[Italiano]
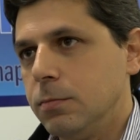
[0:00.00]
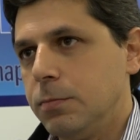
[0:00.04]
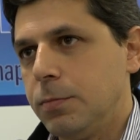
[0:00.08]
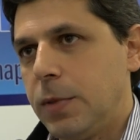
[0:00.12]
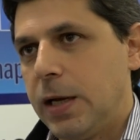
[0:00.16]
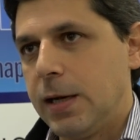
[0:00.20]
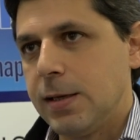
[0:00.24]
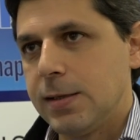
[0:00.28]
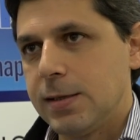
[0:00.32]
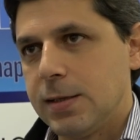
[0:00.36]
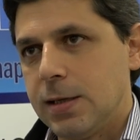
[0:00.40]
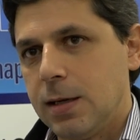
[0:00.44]

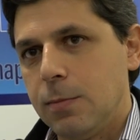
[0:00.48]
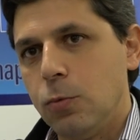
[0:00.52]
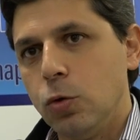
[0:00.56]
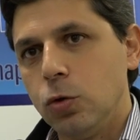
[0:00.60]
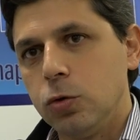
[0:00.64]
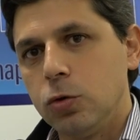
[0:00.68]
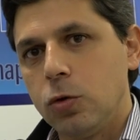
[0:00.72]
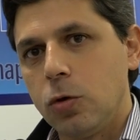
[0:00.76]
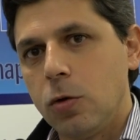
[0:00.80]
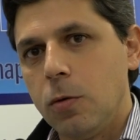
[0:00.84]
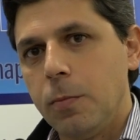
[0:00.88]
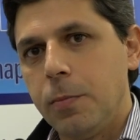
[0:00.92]
per essere
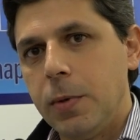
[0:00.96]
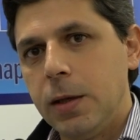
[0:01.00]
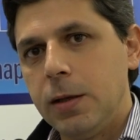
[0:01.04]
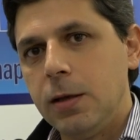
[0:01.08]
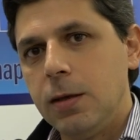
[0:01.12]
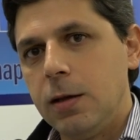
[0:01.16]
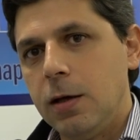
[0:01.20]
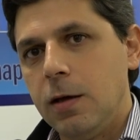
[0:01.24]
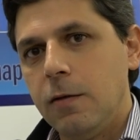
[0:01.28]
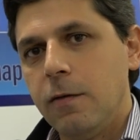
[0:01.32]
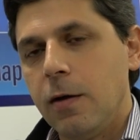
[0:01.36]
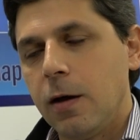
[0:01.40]
molto
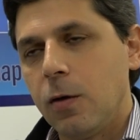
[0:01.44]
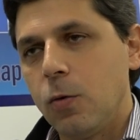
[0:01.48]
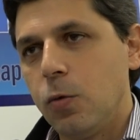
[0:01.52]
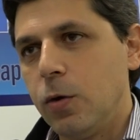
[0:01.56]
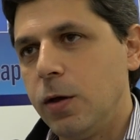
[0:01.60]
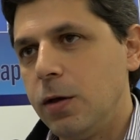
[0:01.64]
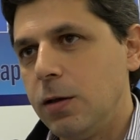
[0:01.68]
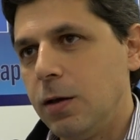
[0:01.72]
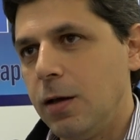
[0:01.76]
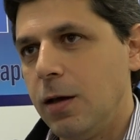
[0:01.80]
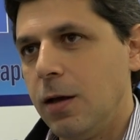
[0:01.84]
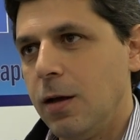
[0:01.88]
competitiva e
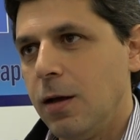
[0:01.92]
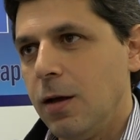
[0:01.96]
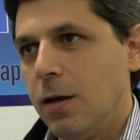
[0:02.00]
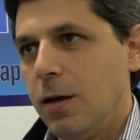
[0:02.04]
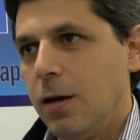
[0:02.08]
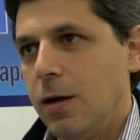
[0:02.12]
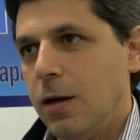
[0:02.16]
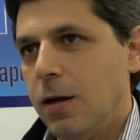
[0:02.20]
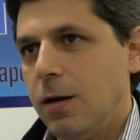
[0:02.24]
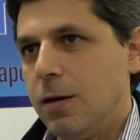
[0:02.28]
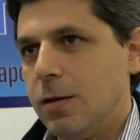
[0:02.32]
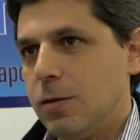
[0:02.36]
quindi
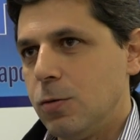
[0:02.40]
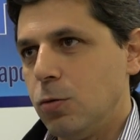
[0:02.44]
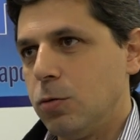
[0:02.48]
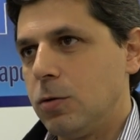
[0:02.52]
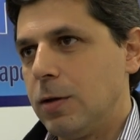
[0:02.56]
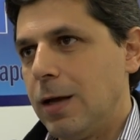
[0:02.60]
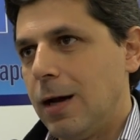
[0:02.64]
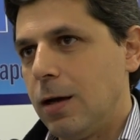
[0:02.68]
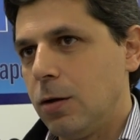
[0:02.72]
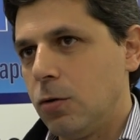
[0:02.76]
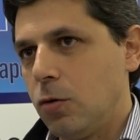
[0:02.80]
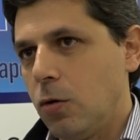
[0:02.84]
il
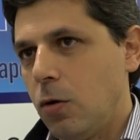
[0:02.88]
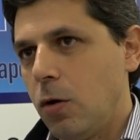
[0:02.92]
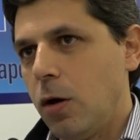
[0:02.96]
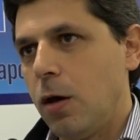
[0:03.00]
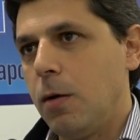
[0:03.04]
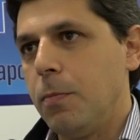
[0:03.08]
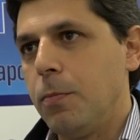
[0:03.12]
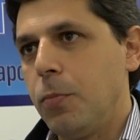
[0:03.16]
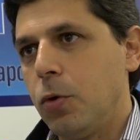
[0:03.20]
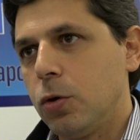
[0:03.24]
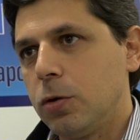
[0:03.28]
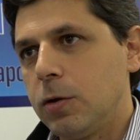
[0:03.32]
risultato
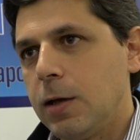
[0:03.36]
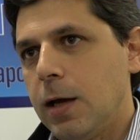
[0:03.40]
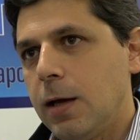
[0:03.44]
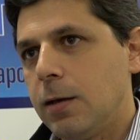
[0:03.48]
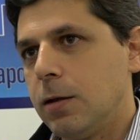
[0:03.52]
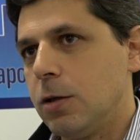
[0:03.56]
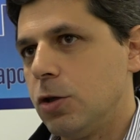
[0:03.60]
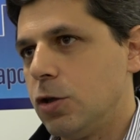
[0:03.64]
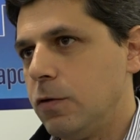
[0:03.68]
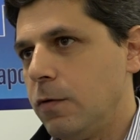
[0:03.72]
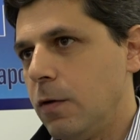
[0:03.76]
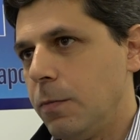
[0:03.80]
è
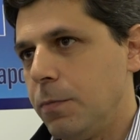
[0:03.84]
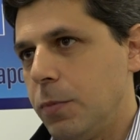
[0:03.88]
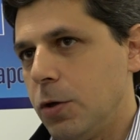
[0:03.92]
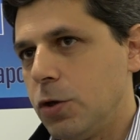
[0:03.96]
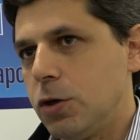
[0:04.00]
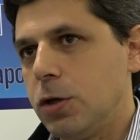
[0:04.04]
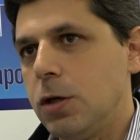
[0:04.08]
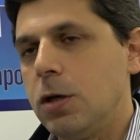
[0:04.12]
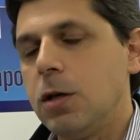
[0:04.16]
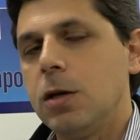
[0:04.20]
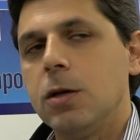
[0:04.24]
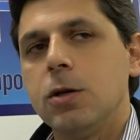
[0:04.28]
importante, ci fa
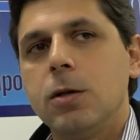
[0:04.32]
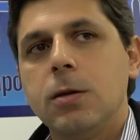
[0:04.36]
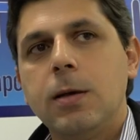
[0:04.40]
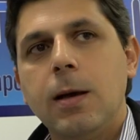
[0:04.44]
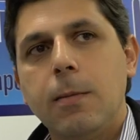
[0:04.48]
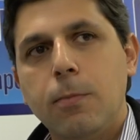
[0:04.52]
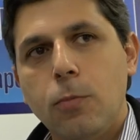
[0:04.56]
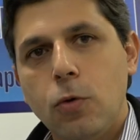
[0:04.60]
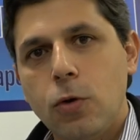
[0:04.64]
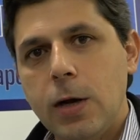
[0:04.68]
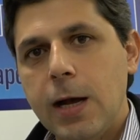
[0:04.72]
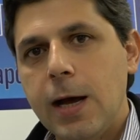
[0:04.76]
piacere,
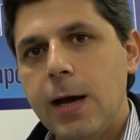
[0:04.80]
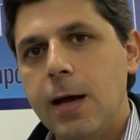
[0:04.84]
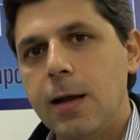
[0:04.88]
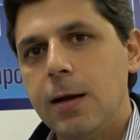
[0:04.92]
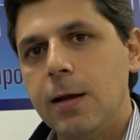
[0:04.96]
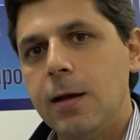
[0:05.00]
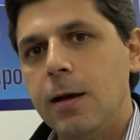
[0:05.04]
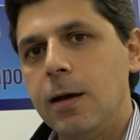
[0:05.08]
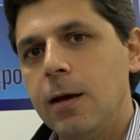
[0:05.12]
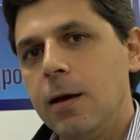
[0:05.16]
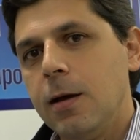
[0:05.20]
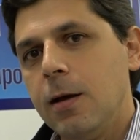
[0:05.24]
dà
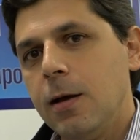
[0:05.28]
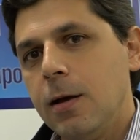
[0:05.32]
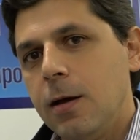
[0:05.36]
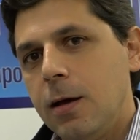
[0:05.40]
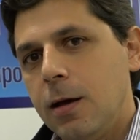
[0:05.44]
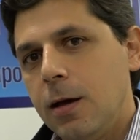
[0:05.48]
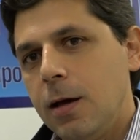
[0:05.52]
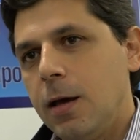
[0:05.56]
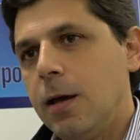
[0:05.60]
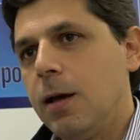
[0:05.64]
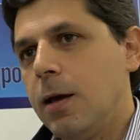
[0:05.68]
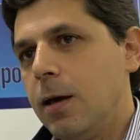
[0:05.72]
morale
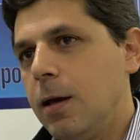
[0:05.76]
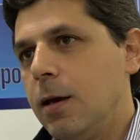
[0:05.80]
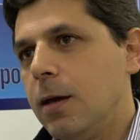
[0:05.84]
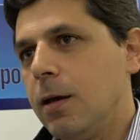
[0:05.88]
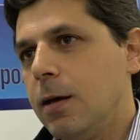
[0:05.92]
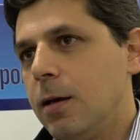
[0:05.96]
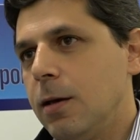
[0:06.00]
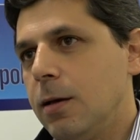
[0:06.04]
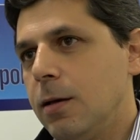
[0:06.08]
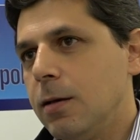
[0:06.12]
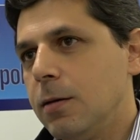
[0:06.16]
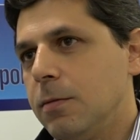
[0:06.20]

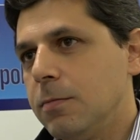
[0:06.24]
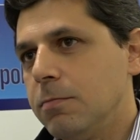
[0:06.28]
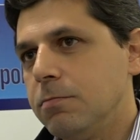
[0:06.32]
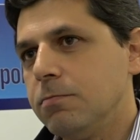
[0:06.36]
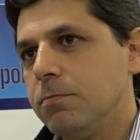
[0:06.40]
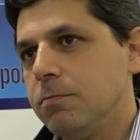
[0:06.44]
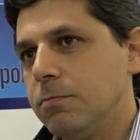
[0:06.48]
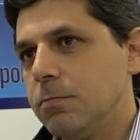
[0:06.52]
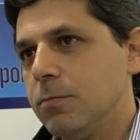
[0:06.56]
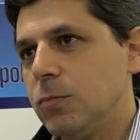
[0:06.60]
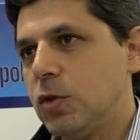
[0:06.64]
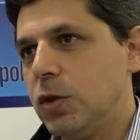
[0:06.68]
e
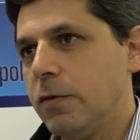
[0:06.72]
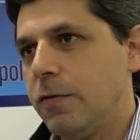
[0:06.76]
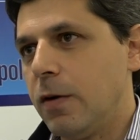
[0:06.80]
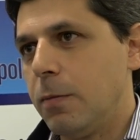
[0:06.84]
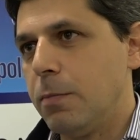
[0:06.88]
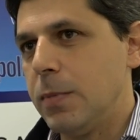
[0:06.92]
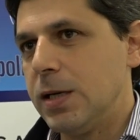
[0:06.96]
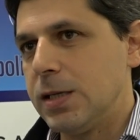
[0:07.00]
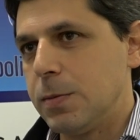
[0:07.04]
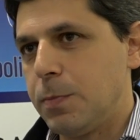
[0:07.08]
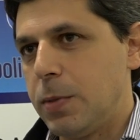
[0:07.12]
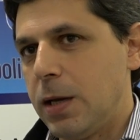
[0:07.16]
mm, ci
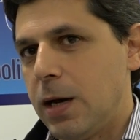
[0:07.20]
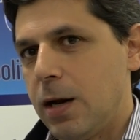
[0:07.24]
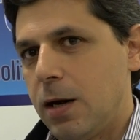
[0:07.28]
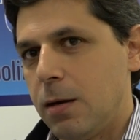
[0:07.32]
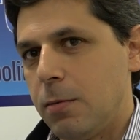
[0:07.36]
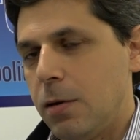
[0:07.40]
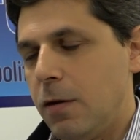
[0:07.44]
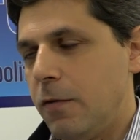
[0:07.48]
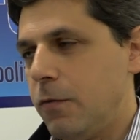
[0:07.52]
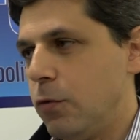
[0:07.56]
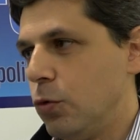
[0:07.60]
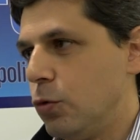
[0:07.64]
fa ben
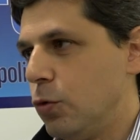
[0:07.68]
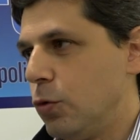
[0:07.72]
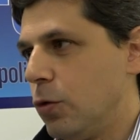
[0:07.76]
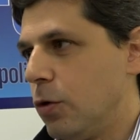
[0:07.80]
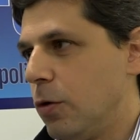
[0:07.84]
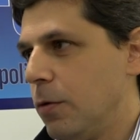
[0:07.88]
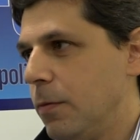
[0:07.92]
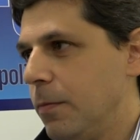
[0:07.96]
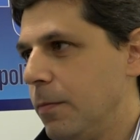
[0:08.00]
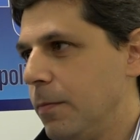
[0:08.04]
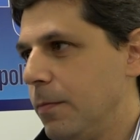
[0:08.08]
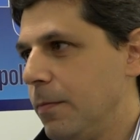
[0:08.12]
sperare per il
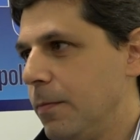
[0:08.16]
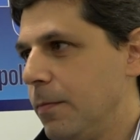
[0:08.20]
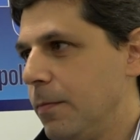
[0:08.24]
futuro.